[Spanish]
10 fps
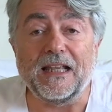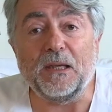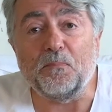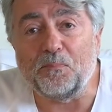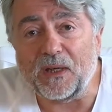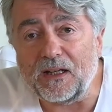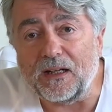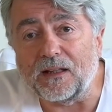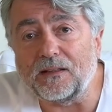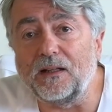y
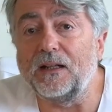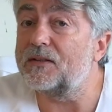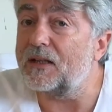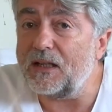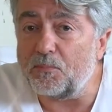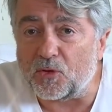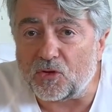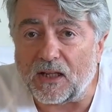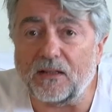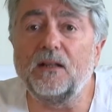perinatales y
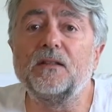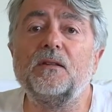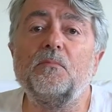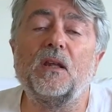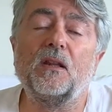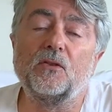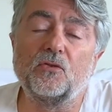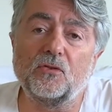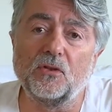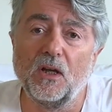posnatales
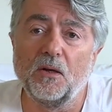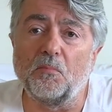inmediatos